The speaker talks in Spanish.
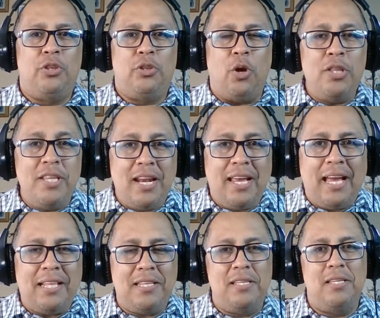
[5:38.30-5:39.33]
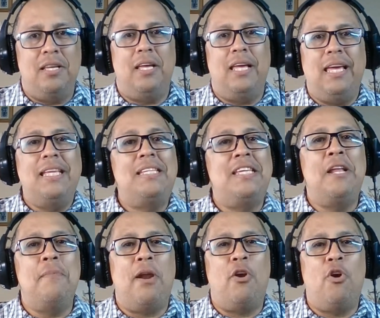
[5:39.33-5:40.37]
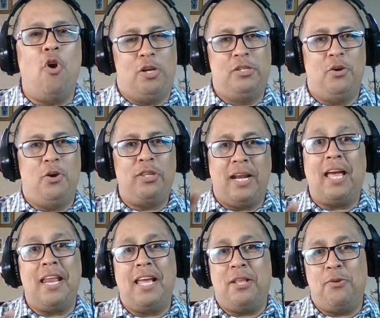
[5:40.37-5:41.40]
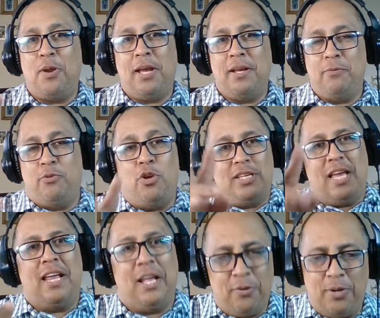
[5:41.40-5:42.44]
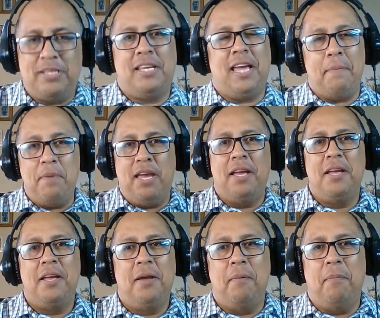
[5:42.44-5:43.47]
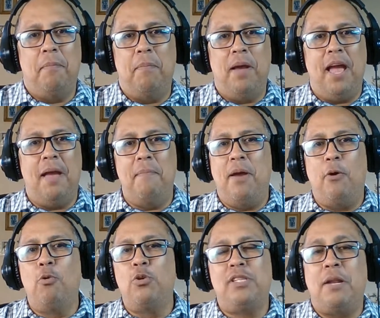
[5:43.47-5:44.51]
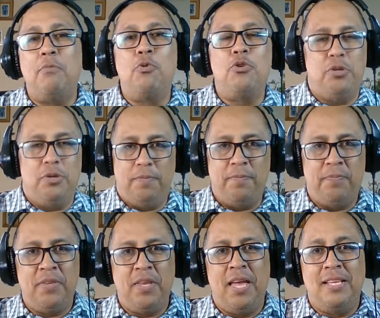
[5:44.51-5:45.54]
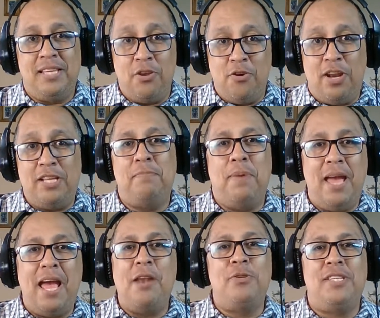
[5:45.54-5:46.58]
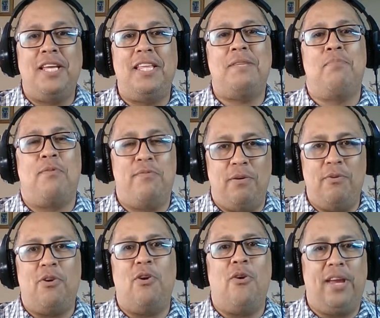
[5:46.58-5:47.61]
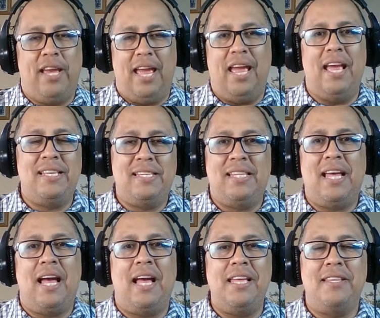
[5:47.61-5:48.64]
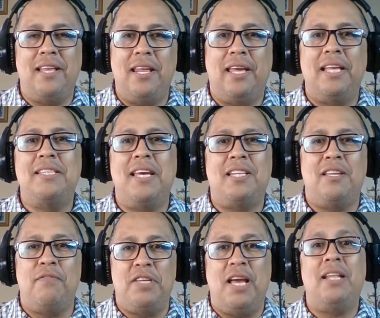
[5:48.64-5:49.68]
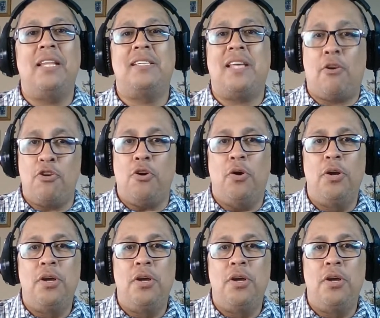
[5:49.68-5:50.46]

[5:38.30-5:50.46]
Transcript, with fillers: Thundercats y Silverhawks, otra caricatura, dos caricaturas que a mí me, gustan mucho. Señores, vean ustedes por favor lo que esta inteligencia artificial desarrolló.